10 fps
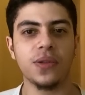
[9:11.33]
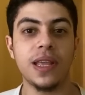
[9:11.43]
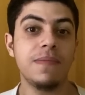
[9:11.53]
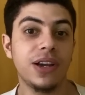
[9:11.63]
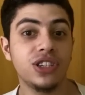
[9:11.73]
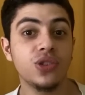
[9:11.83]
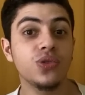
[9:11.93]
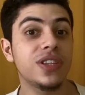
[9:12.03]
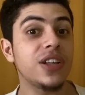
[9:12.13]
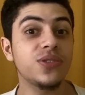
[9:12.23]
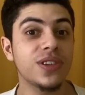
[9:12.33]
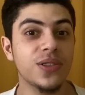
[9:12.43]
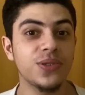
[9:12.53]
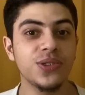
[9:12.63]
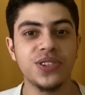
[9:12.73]
Tem mais de 200
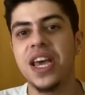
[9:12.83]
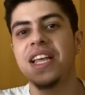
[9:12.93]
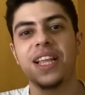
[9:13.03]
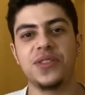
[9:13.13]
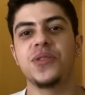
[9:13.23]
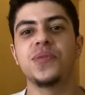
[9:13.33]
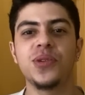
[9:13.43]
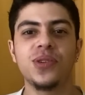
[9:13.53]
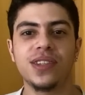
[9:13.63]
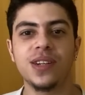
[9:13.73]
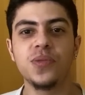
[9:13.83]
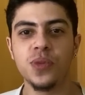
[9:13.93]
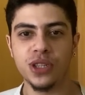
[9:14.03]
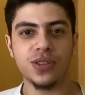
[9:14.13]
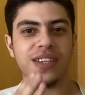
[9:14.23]
alunos Tá todo mundo gostando
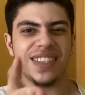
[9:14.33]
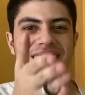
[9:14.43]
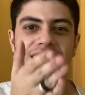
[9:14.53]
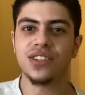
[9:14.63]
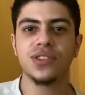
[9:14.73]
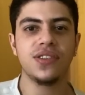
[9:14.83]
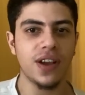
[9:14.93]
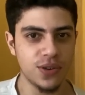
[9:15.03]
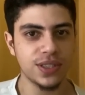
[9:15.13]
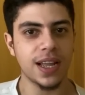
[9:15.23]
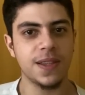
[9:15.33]
muito, eu tenho certeza que você vai gostar